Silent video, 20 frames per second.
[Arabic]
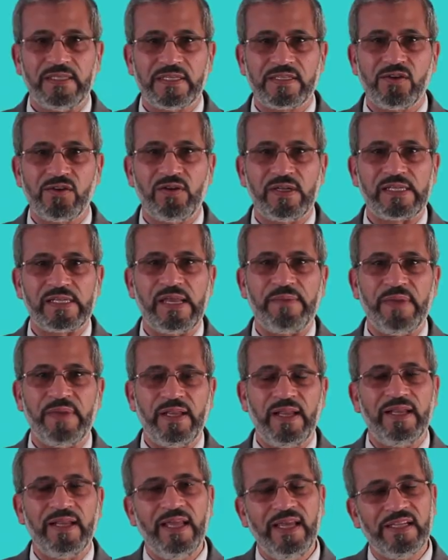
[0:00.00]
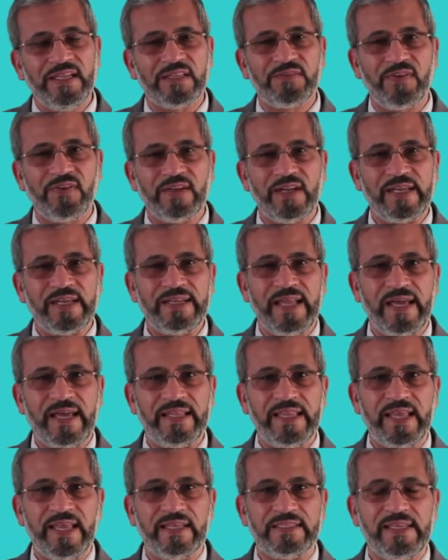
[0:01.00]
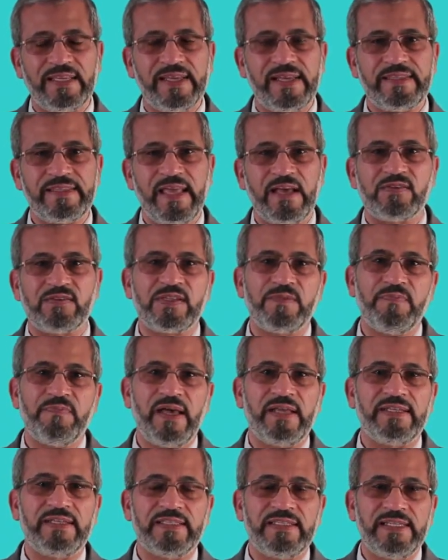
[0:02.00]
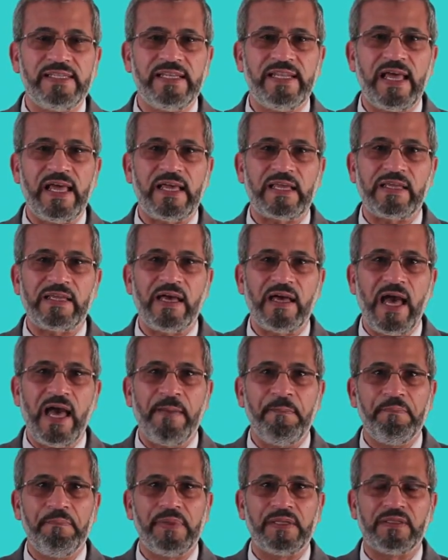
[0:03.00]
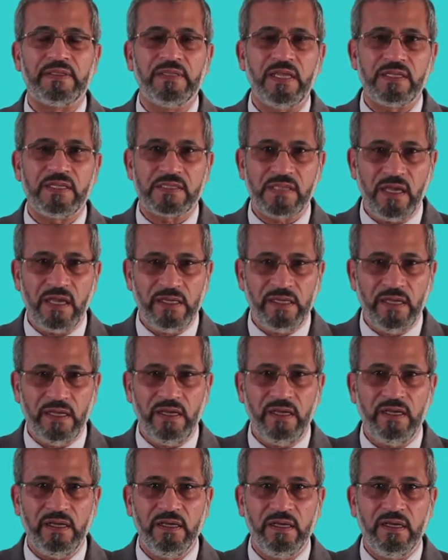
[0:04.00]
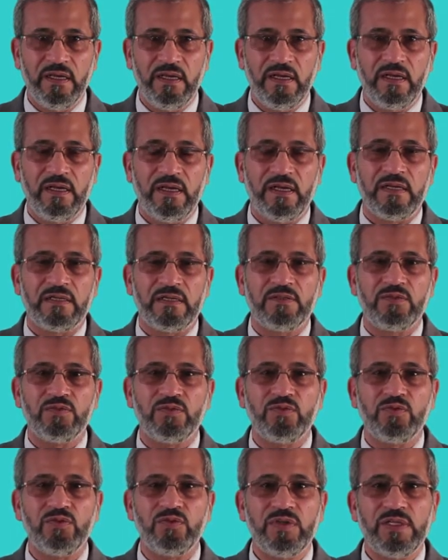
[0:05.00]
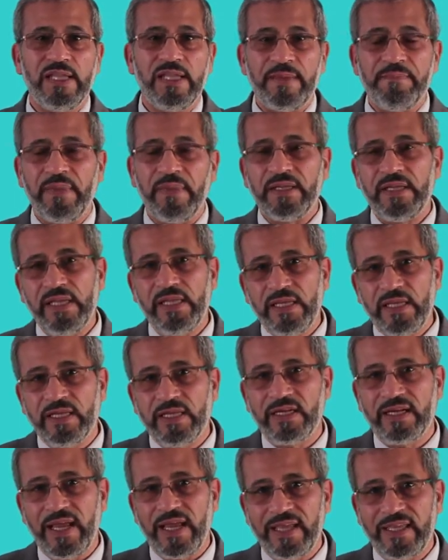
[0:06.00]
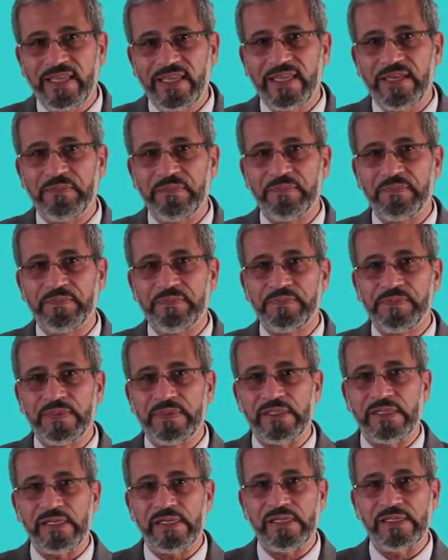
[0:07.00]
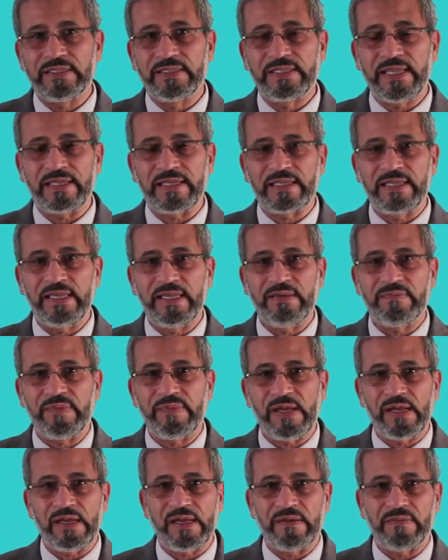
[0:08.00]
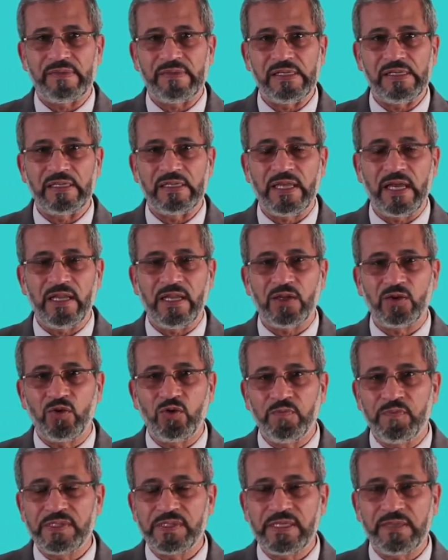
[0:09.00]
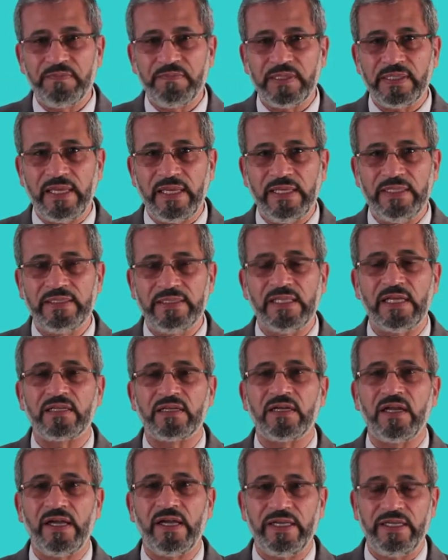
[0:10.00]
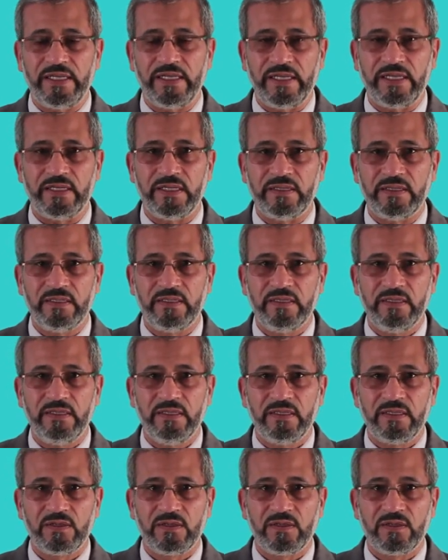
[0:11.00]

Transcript: بعد الصور الجميلة اللي احنا اتفرجنا عليها ديت عاوزين بقى ندينا حبة نصايح نقول لما نيجي نركب التركيبة الكالر كومبوزيت بتاعتنا نراعي ايه